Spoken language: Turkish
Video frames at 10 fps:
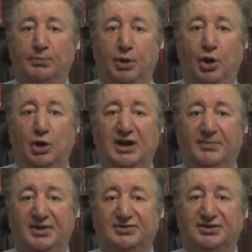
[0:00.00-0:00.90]

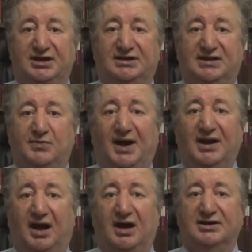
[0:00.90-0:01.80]
Böyle bir
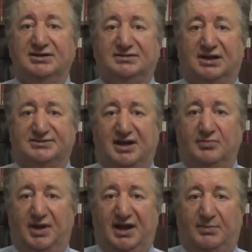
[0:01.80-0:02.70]
ihtimal ağırlık
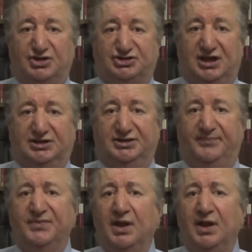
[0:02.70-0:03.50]
kazanmaya başladı.